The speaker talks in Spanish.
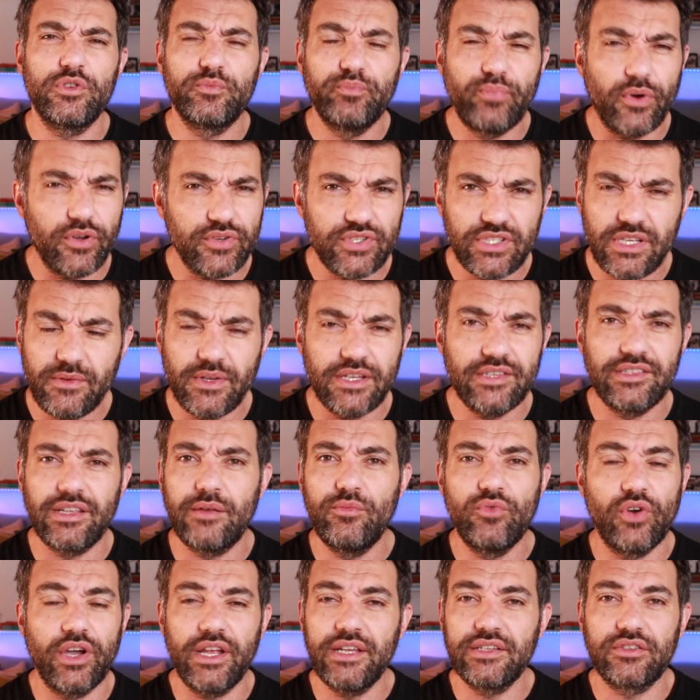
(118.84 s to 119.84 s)
es posible? Esta
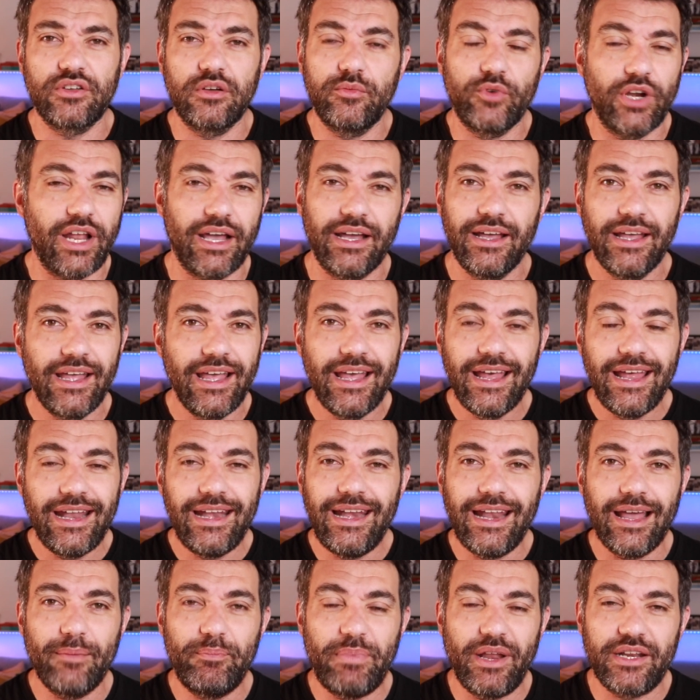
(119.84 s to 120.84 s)
mujer es como la,
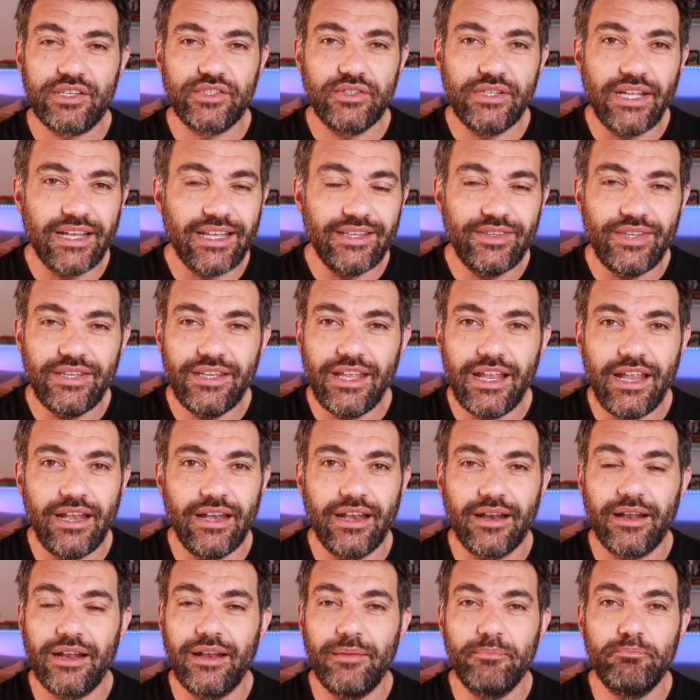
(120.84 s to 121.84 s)
la persona que tiene
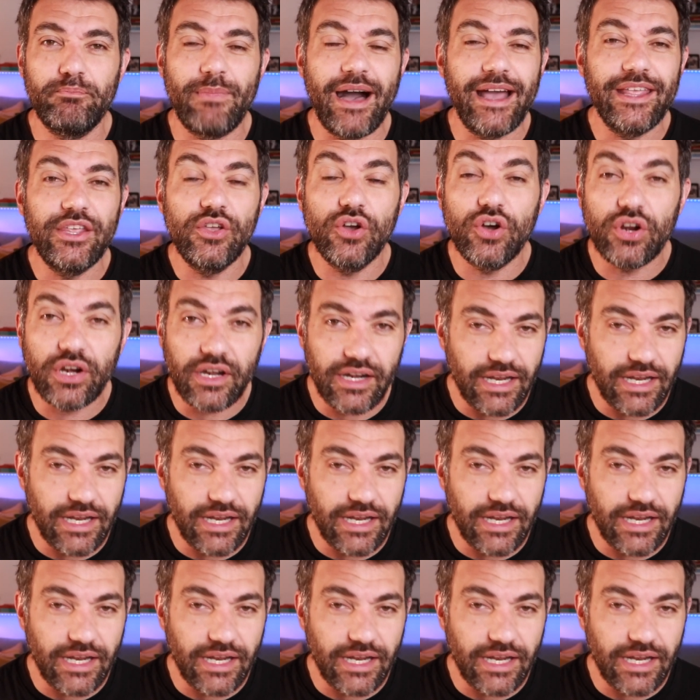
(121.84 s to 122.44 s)
el mayor